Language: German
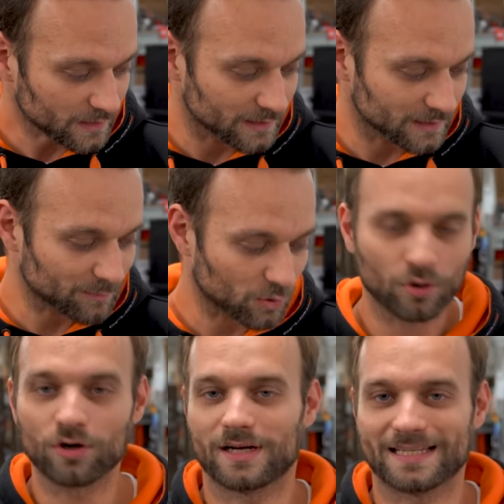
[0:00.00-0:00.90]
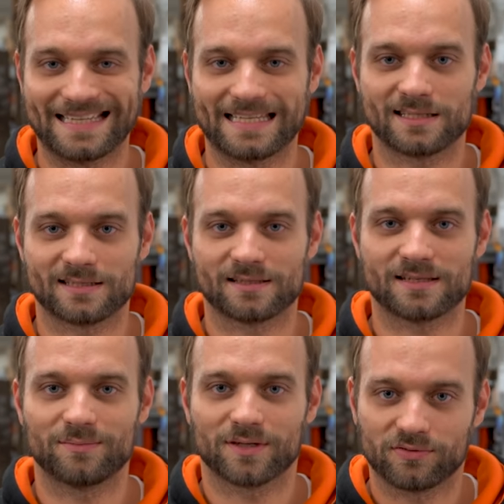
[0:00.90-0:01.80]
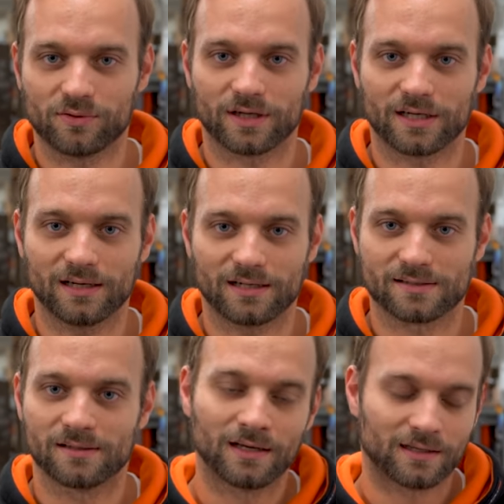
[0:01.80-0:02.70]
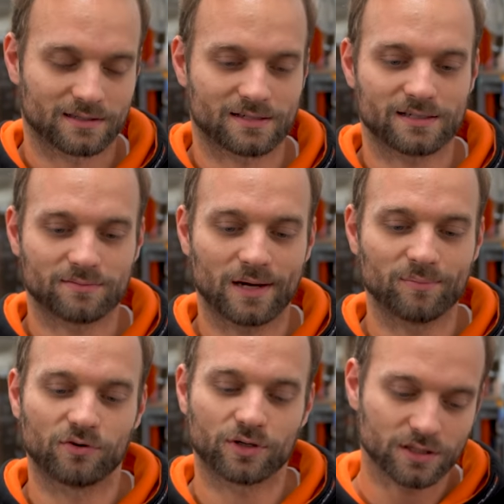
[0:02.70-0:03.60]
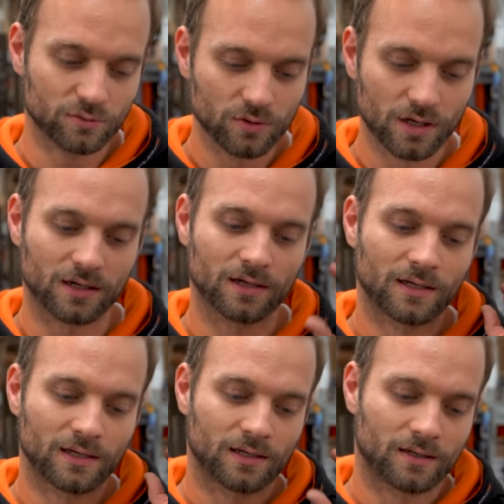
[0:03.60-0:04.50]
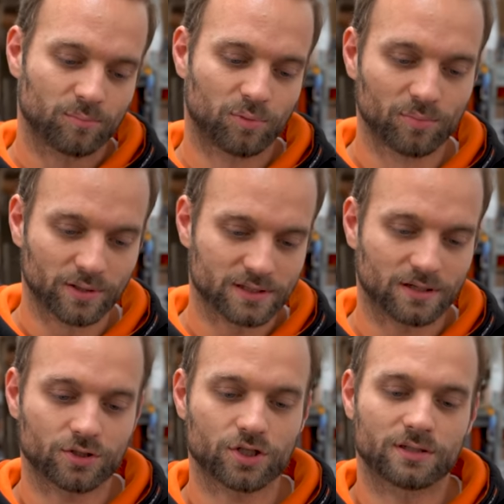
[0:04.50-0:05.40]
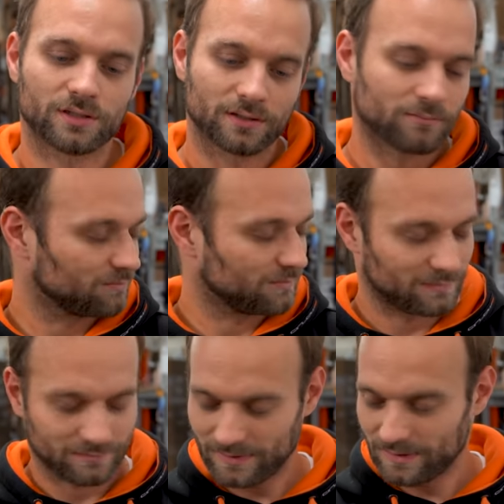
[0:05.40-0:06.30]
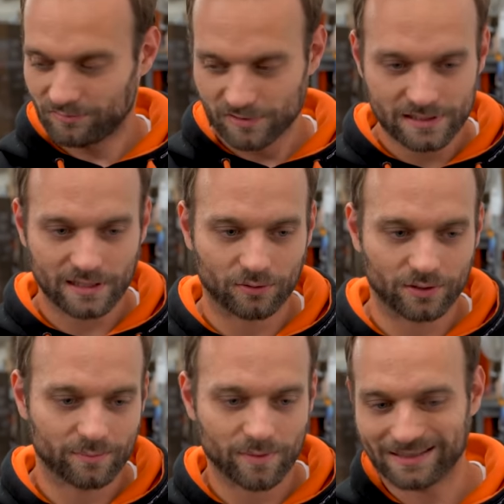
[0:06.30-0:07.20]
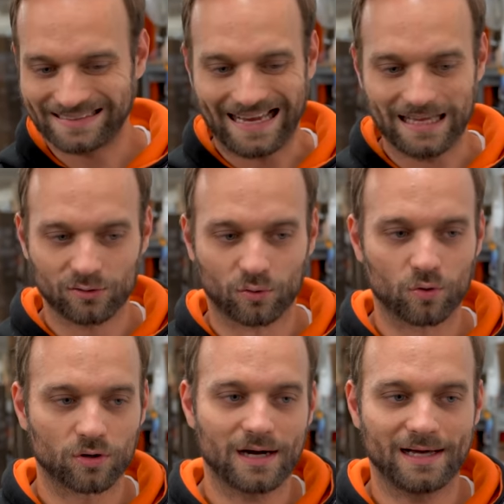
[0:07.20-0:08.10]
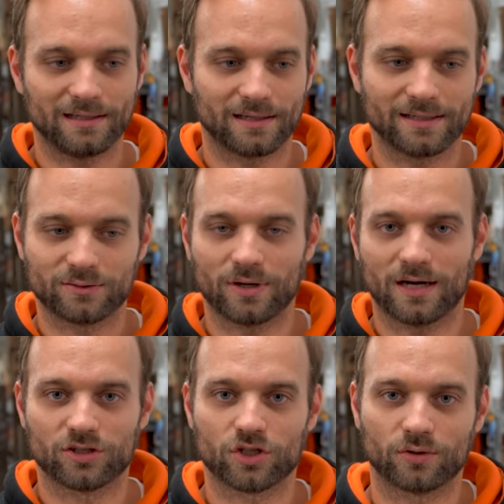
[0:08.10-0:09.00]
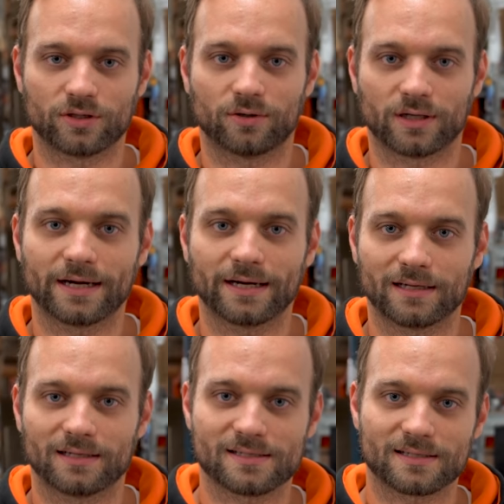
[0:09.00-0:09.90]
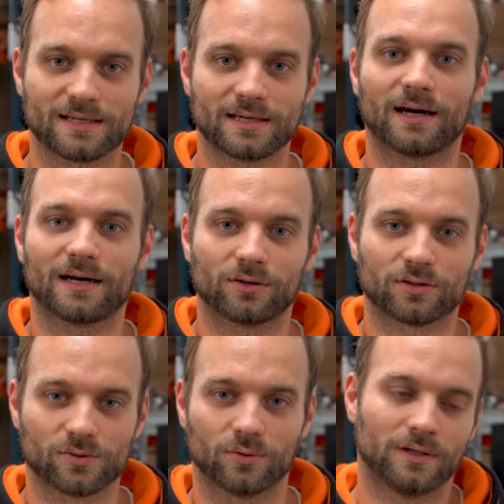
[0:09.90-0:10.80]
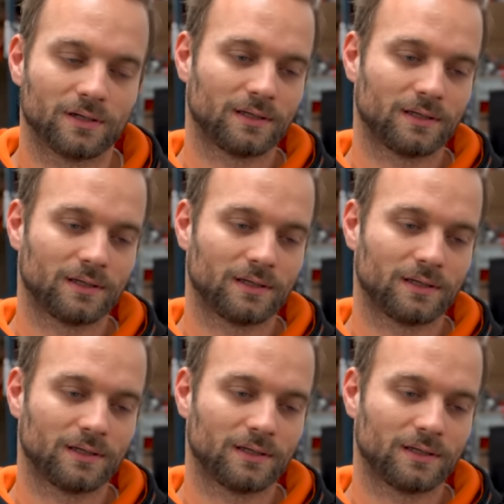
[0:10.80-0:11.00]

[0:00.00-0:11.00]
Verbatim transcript: ähm, und konnten das ganze System dafür original lassen. Das heißt, wir haben wirklich nur Pumpe getauscht, Filter neu gemacht, alle Rohre, alle Leitungen, alle Schläuche original gelassen. Das ging gerade noch so.